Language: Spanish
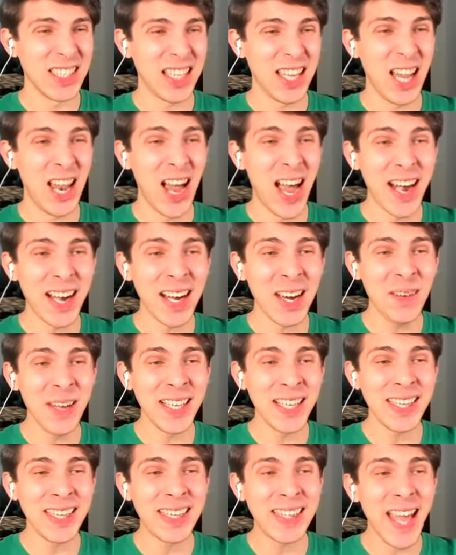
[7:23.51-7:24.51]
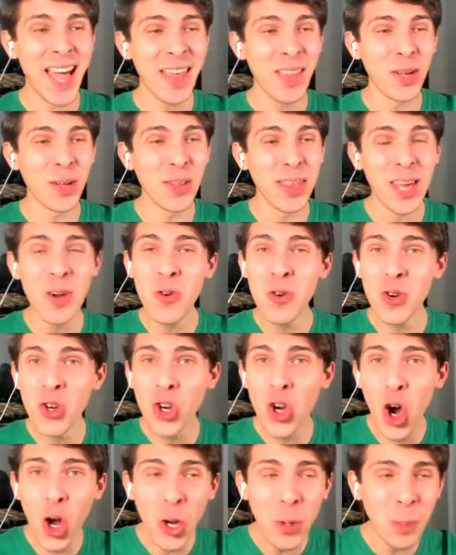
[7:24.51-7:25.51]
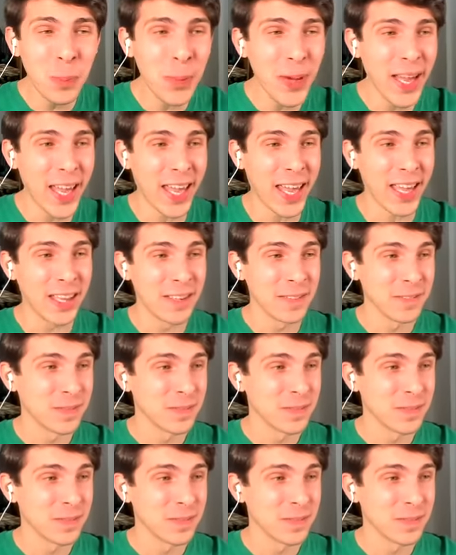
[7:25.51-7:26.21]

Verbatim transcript: La ha reventado de un golpe